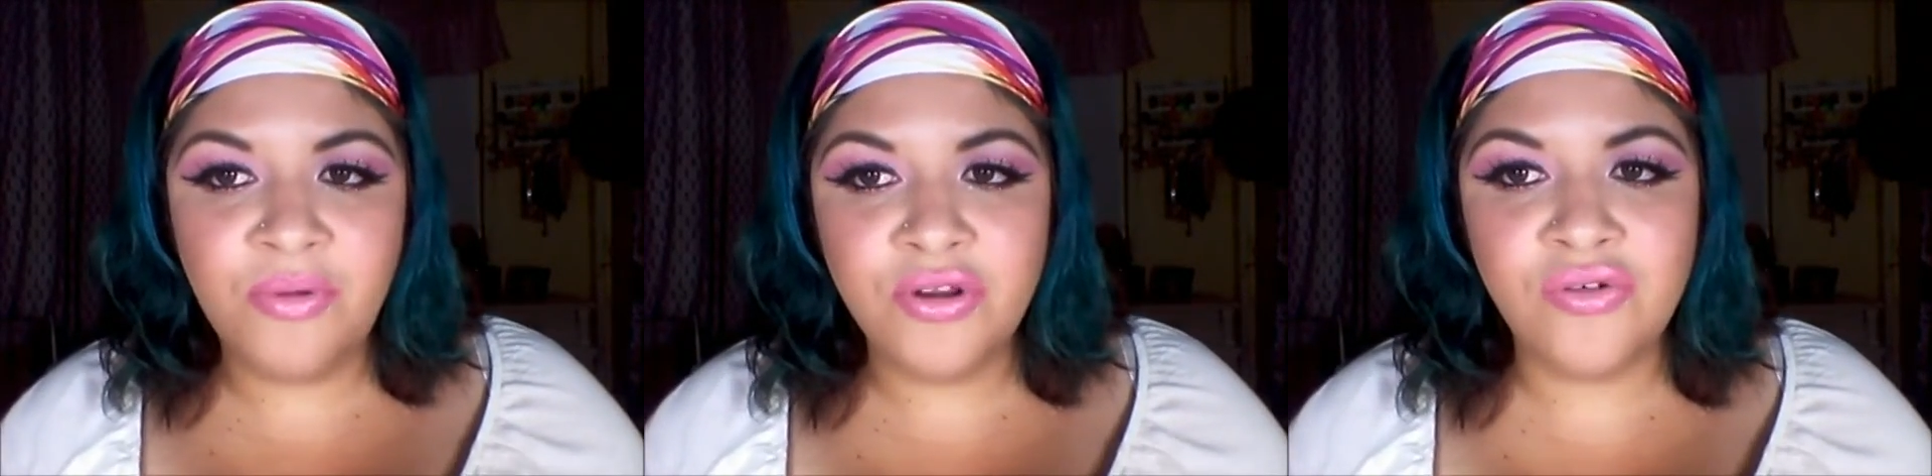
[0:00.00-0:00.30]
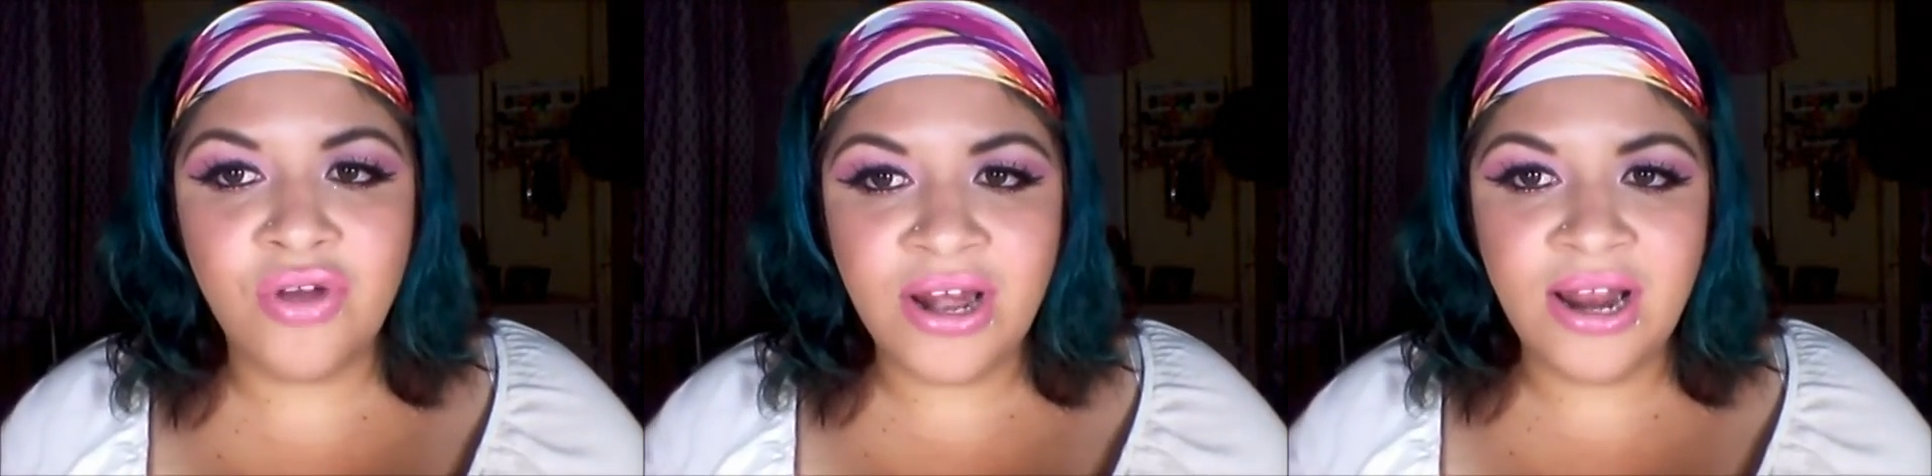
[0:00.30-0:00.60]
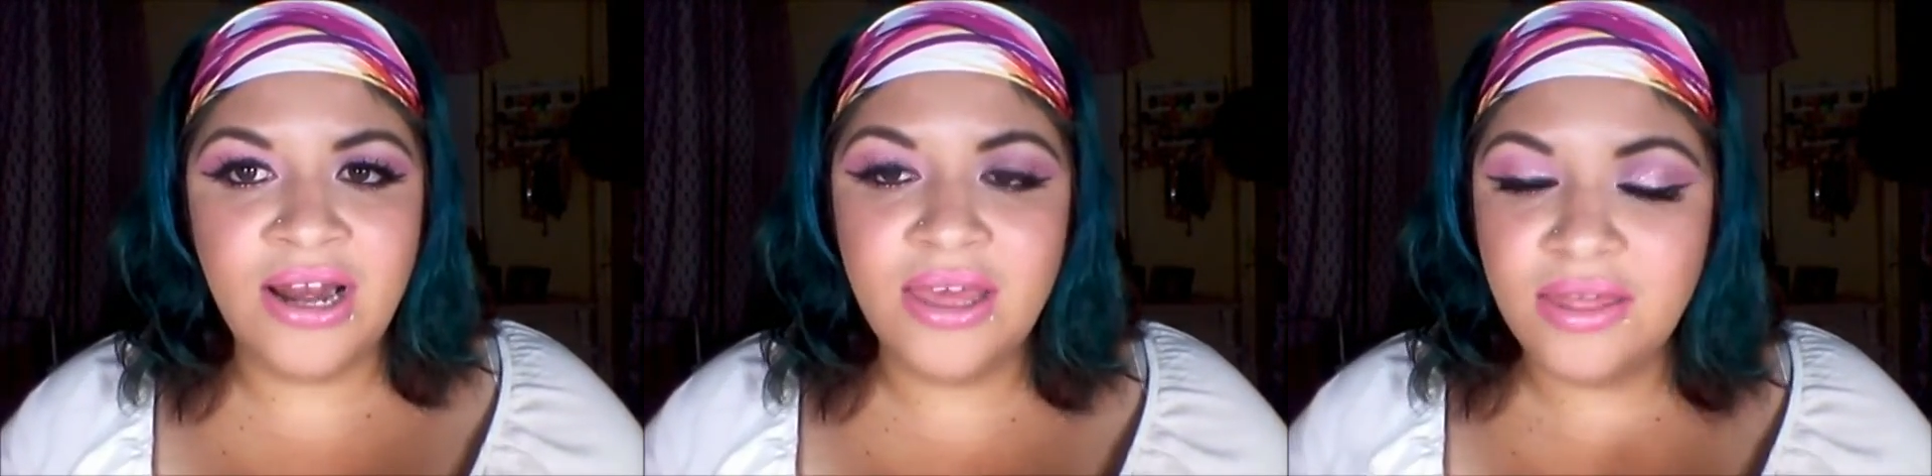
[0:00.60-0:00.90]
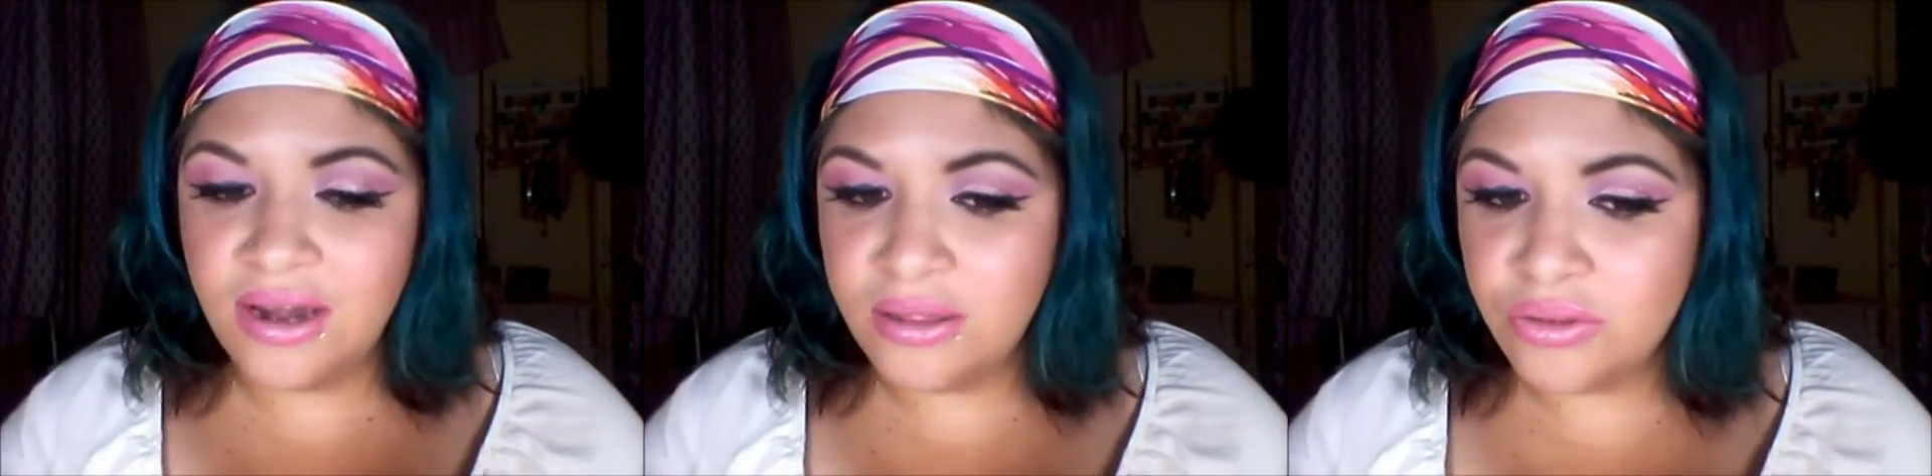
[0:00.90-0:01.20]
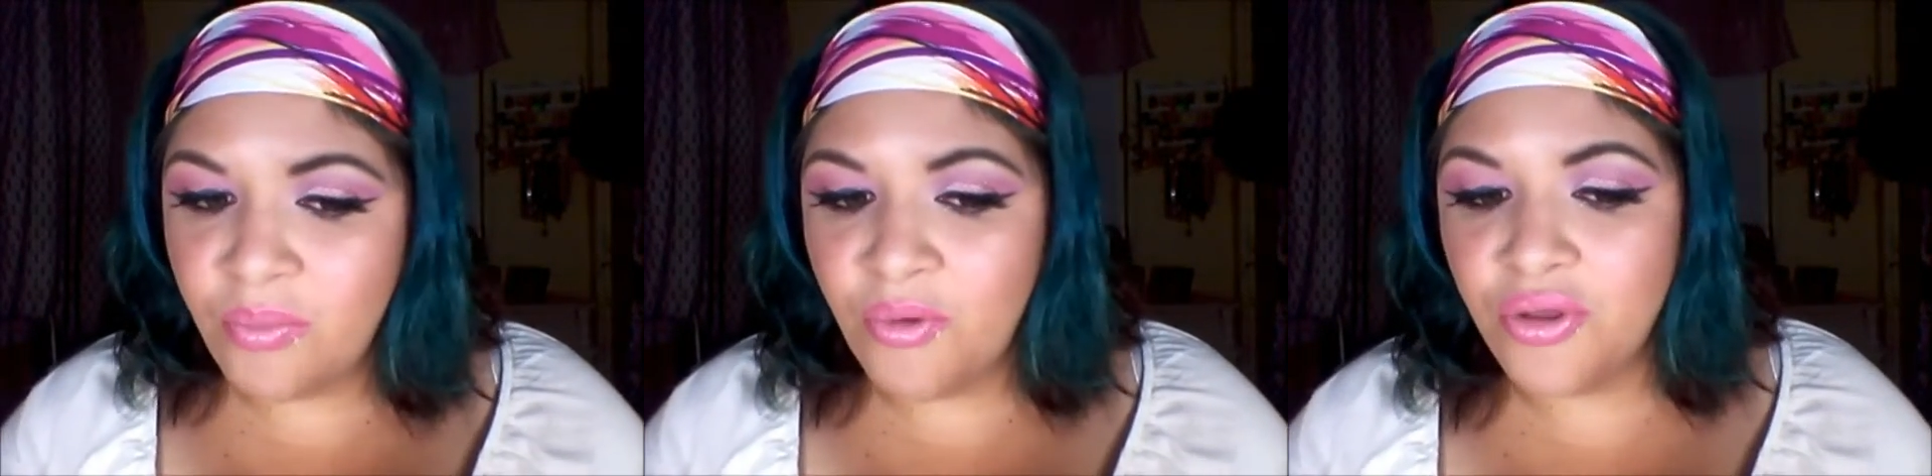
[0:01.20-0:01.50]
por sus canales y darles
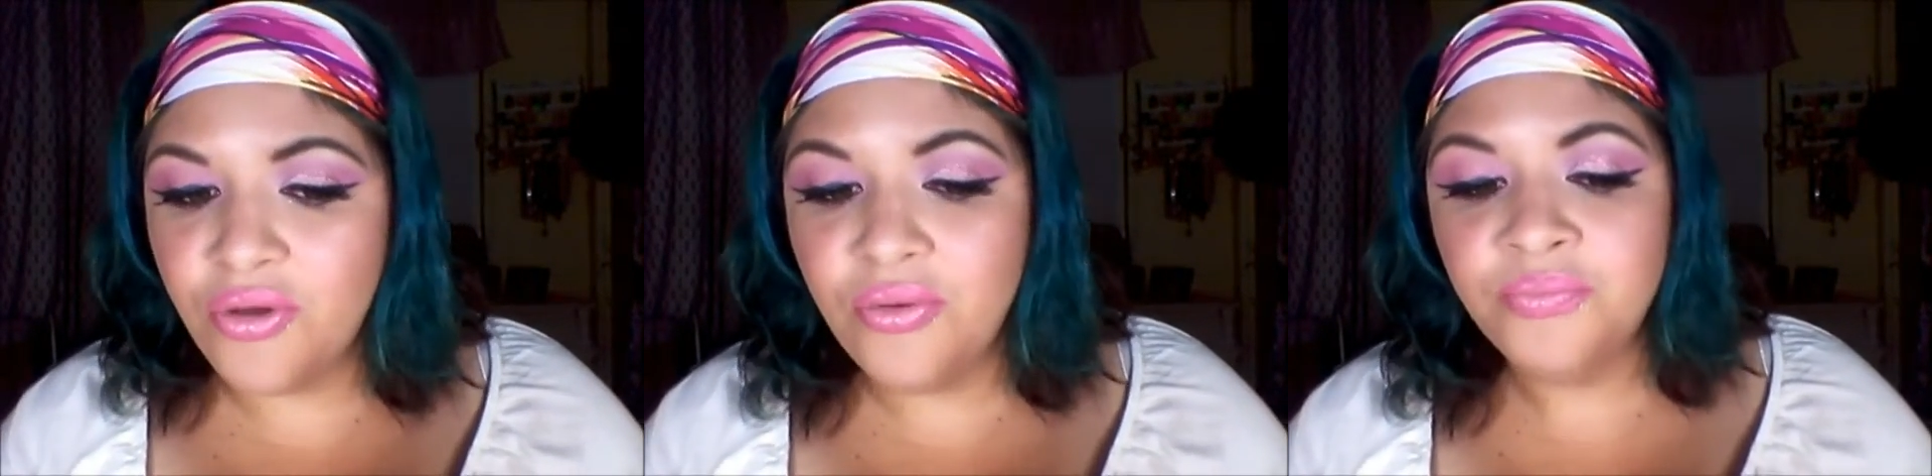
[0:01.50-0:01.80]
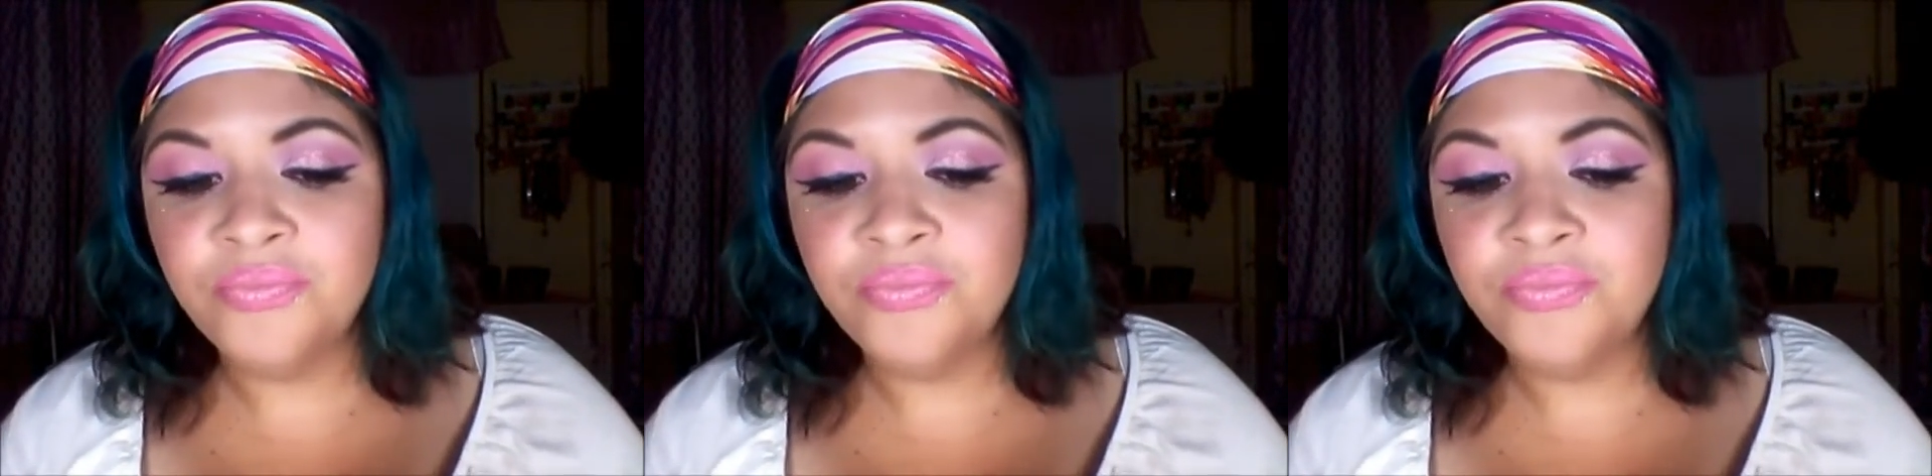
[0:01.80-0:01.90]
su apoyo.